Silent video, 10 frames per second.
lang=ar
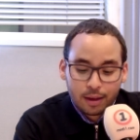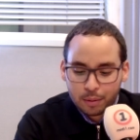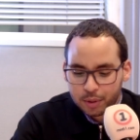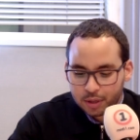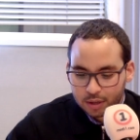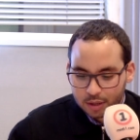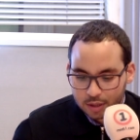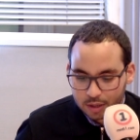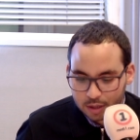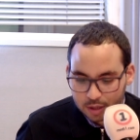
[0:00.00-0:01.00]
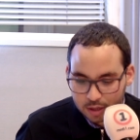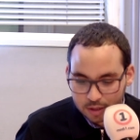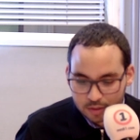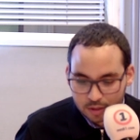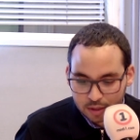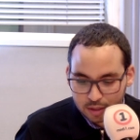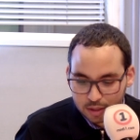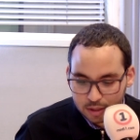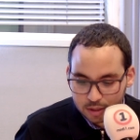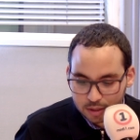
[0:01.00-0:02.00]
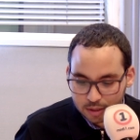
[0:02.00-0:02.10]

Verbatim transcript: الخبير آه، التقني